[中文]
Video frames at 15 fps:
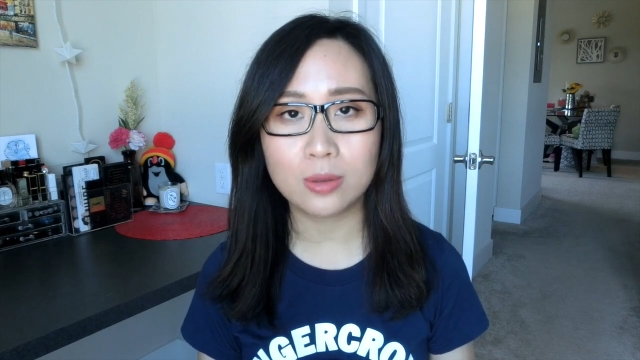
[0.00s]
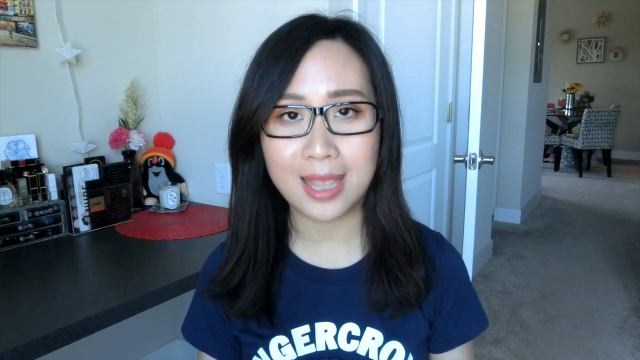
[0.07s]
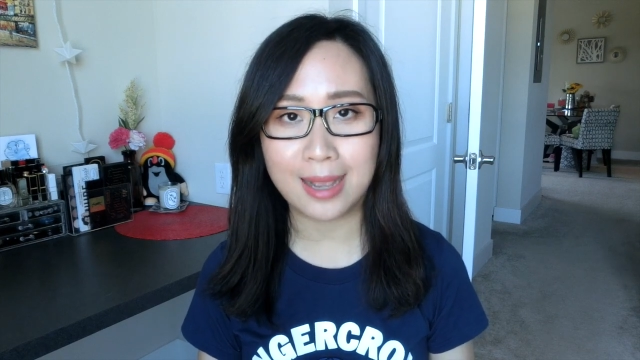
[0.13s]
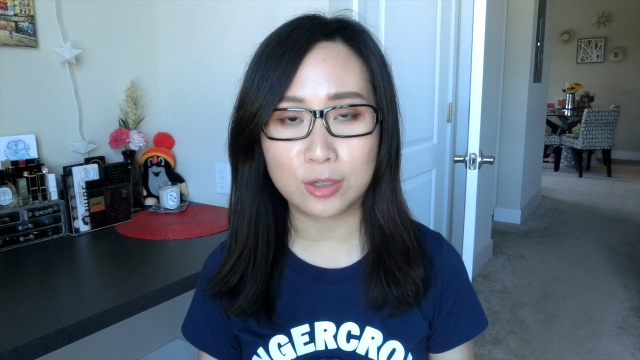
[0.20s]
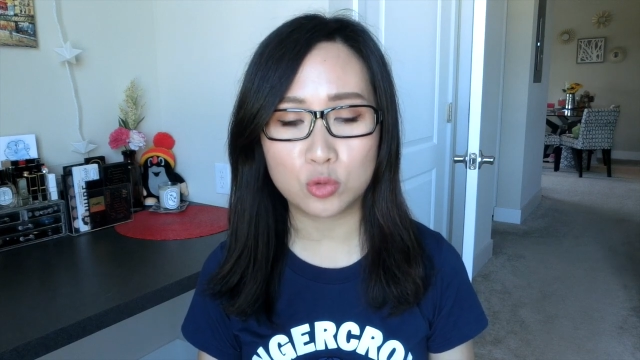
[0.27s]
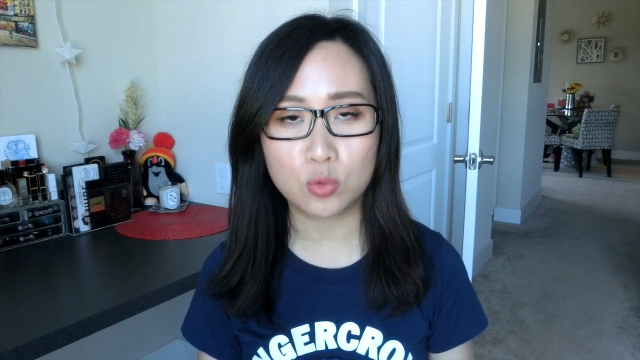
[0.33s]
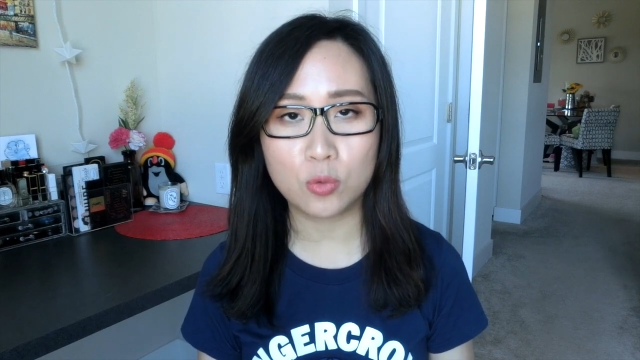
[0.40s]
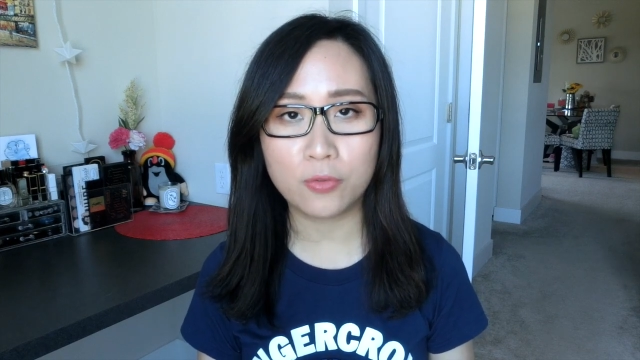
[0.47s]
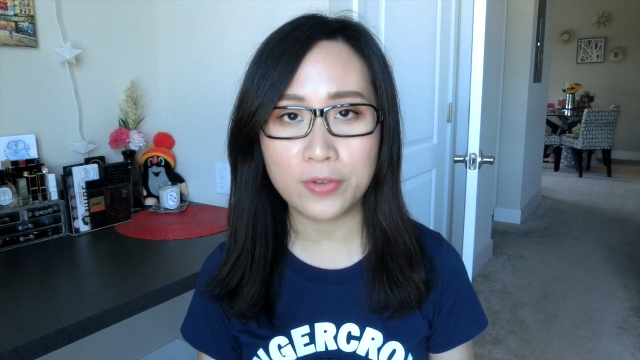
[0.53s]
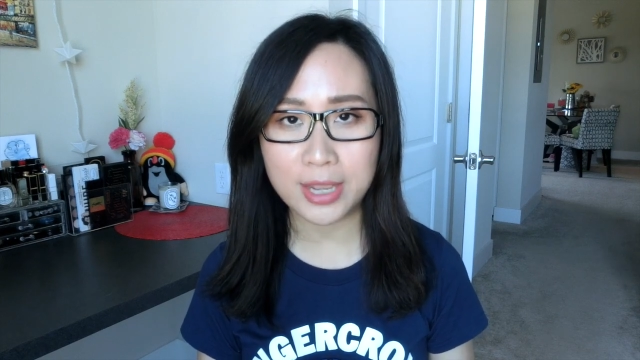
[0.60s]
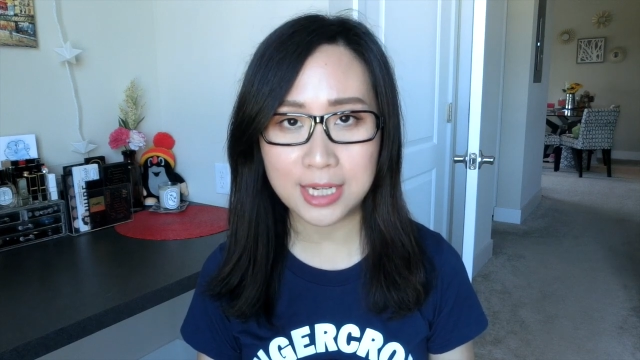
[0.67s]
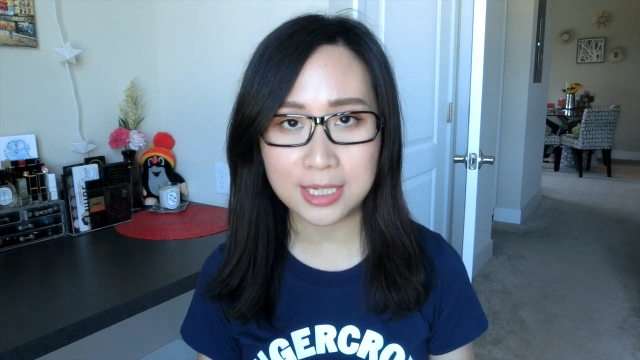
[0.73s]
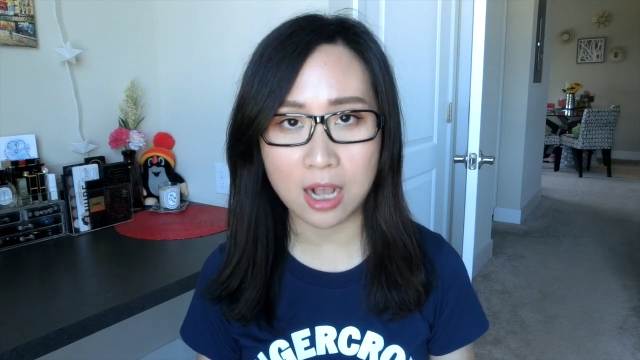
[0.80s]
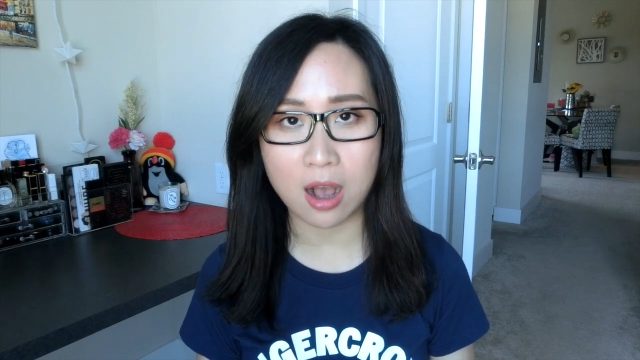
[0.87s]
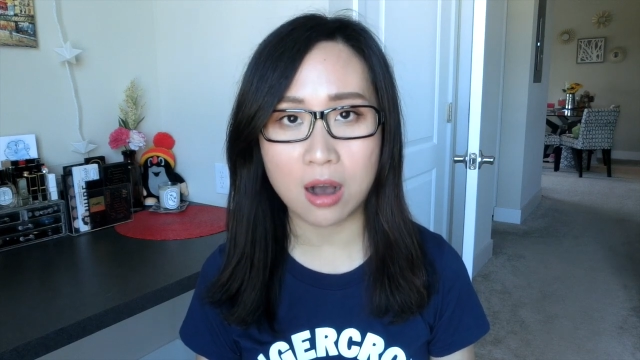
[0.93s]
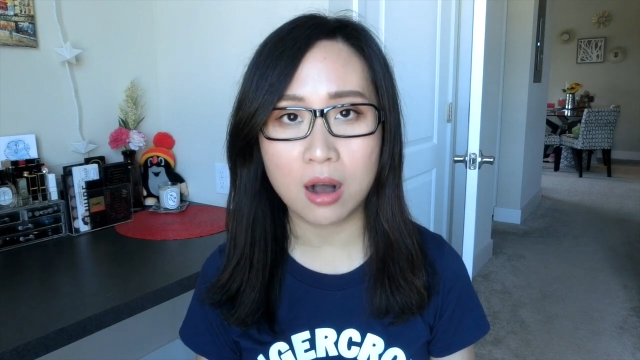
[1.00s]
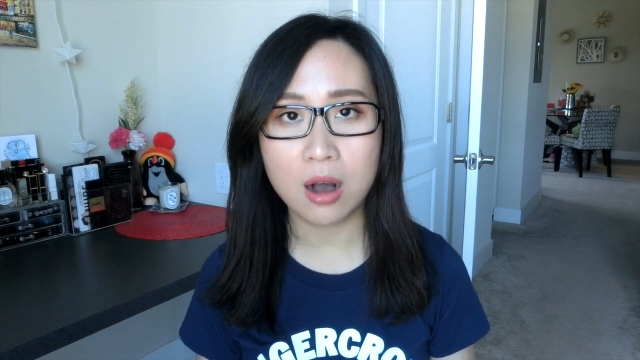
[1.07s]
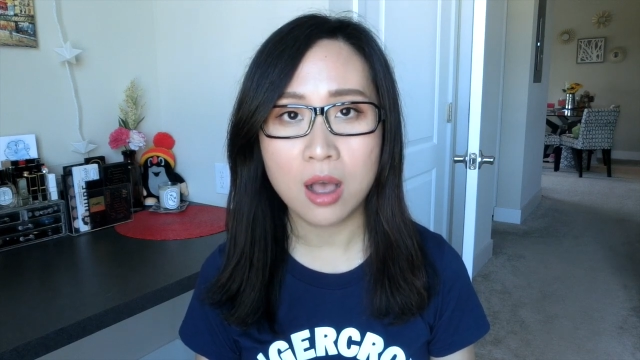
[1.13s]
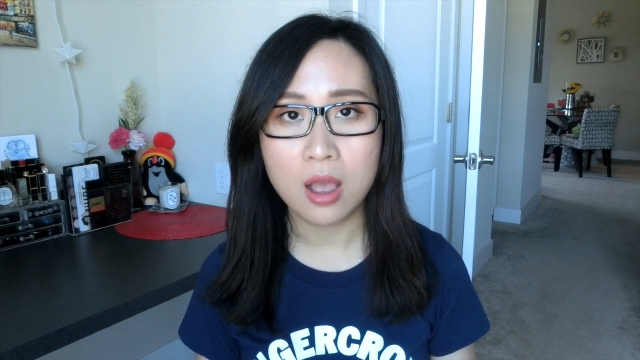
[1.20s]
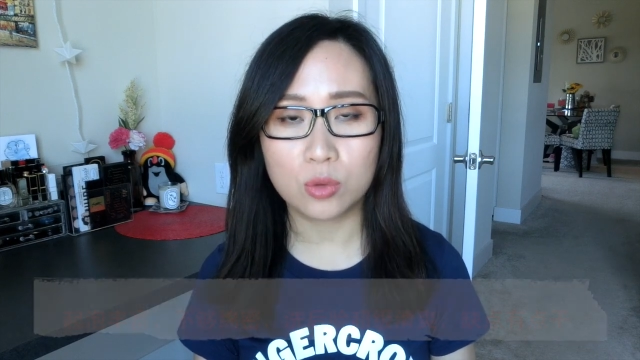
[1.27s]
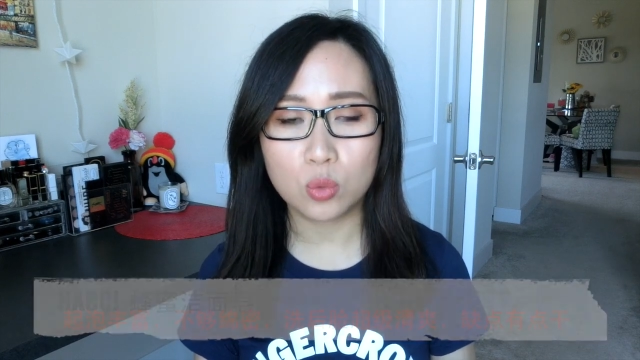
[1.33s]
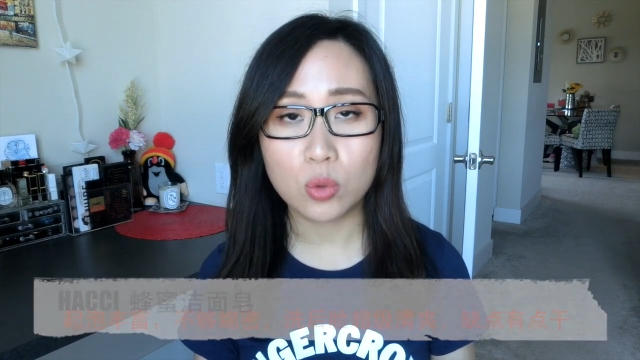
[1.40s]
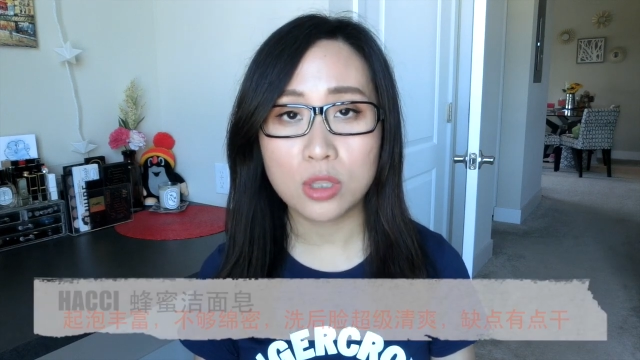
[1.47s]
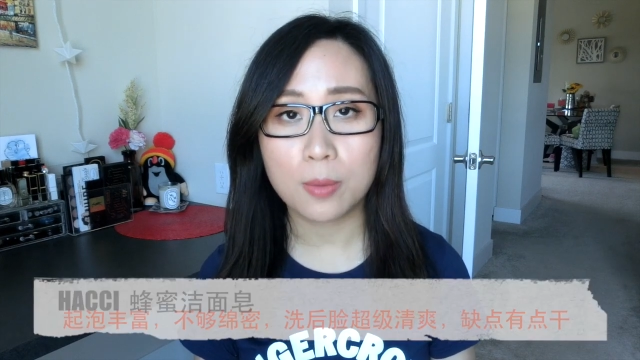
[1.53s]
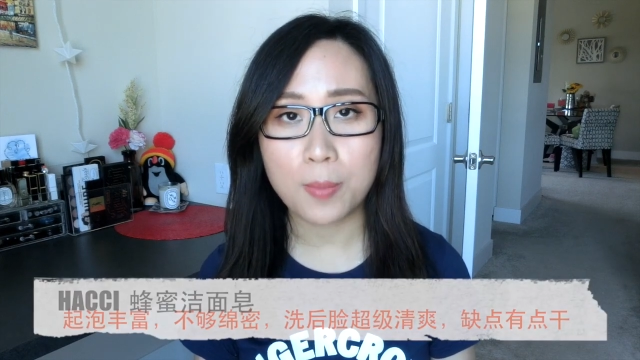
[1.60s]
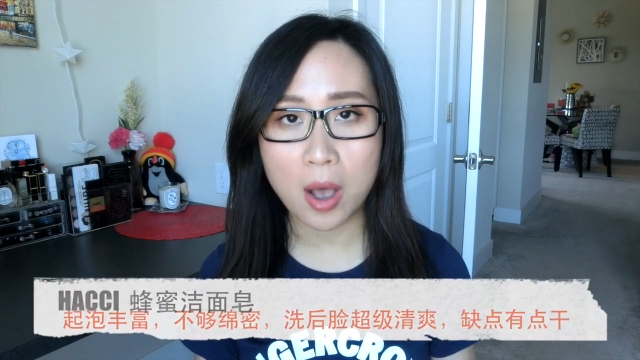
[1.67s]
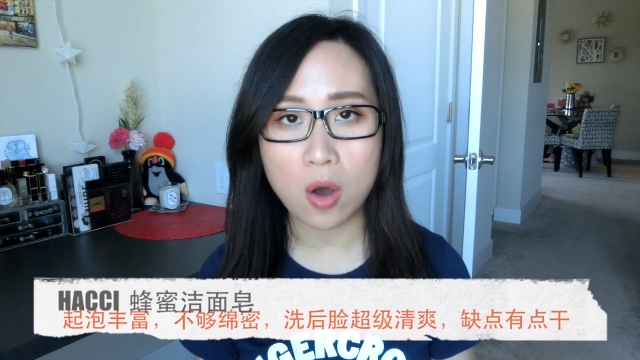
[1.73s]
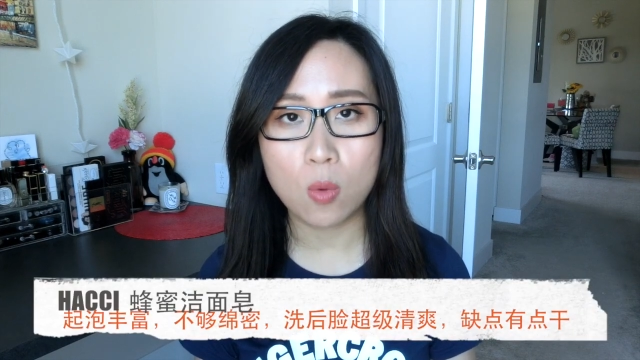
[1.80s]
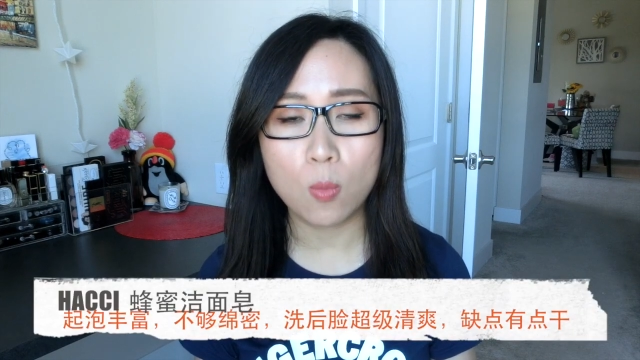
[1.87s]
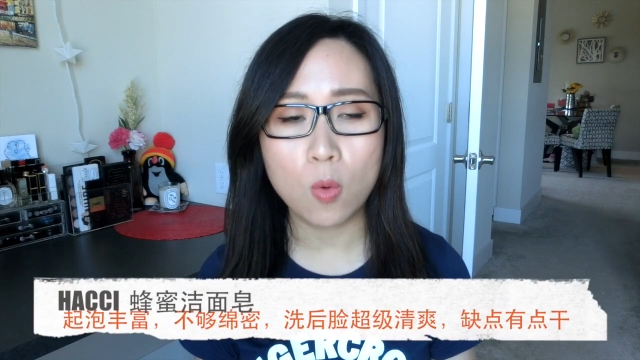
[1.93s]
打出非常多的
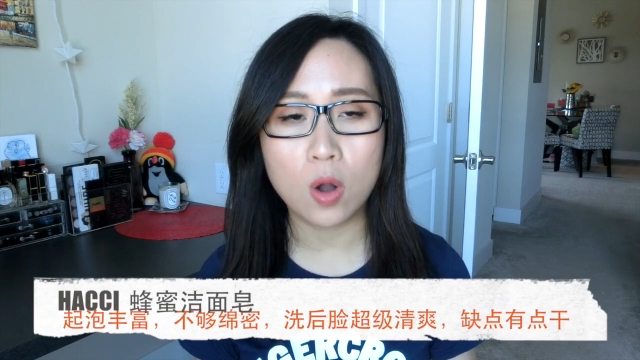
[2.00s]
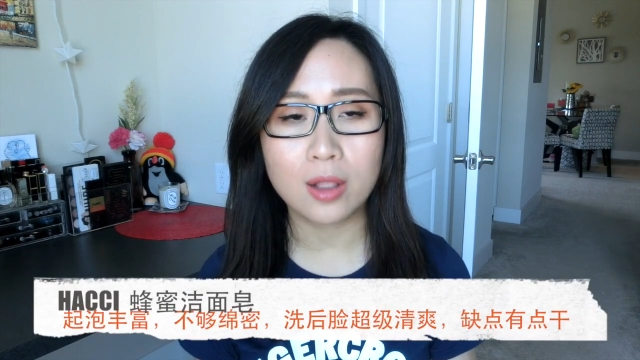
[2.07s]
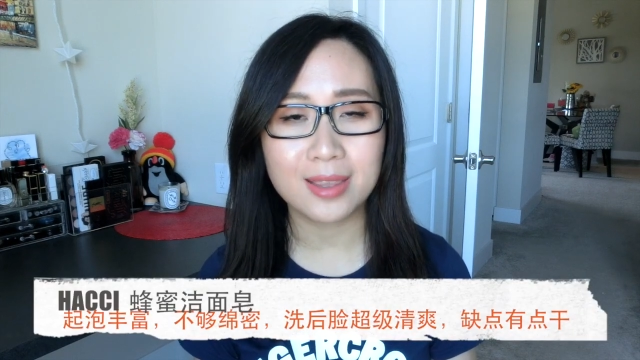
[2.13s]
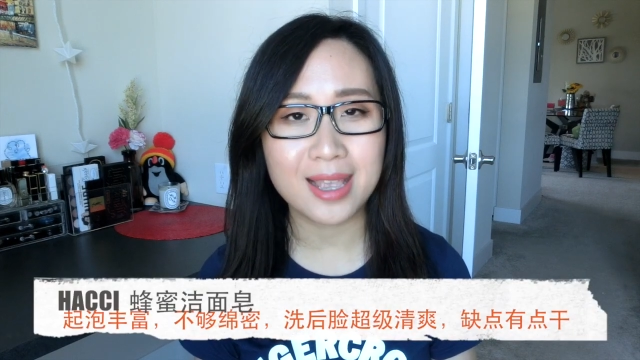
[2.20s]
泡沫，